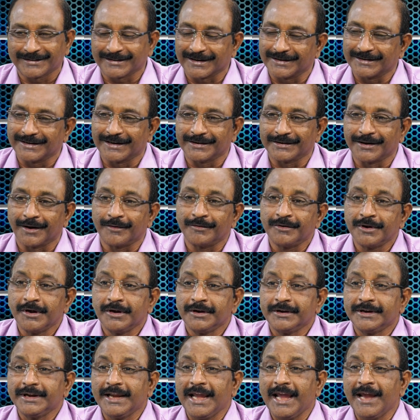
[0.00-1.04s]
డిస్కస్ చేద్దాం
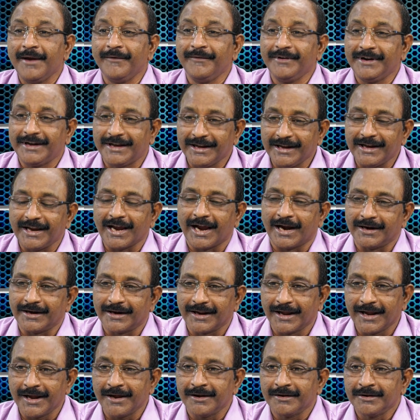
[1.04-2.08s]
ఏమిటి
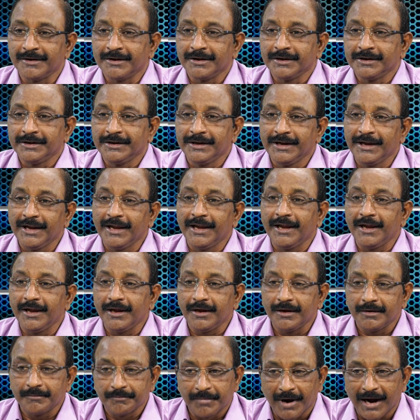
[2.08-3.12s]
అంటే ఈ
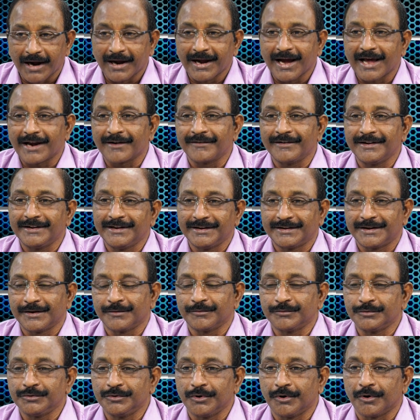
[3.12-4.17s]
బంగారం ఏదైతే
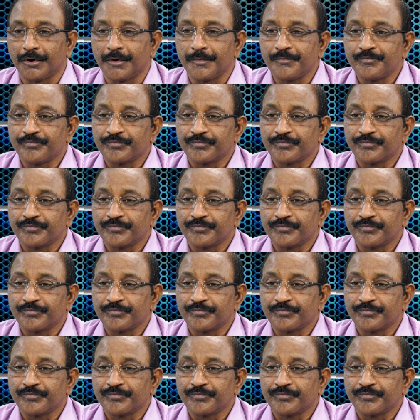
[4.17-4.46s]
ఉందో